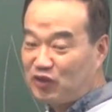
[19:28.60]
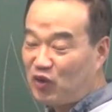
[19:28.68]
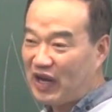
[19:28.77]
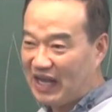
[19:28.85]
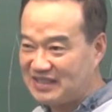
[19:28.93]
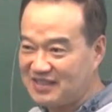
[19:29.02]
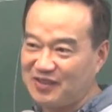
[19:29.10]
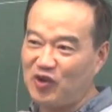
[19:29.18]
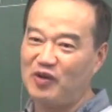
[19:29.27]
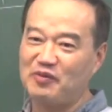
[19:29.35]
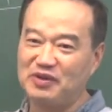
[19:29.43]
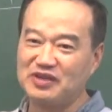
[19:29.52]
돈안
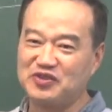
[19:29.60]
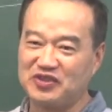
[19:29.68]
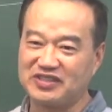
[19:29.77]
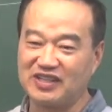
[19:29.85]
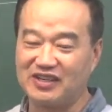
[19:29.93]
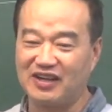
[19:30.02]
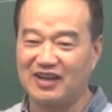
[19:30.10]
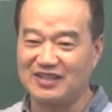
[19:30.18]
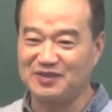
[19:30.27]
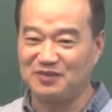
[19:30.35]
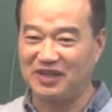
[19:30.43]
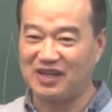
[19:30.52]
쓰고 하볼수 있을 것
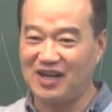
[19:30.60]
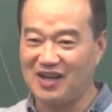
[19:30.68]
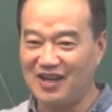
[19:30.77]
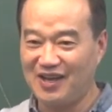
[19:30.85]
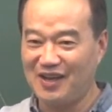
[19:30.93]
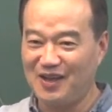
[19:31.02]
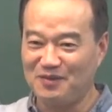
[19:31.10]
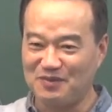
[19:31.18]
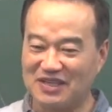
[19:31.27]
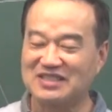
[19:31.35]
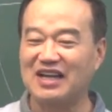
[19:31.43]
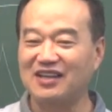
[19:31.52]
같습니다.
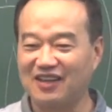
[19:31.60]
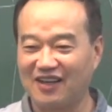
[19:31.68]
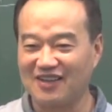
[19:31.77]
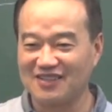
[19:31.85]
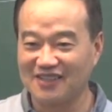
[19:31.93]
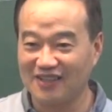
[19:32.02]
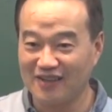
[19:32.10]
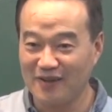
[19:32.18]
몇 살 때까지.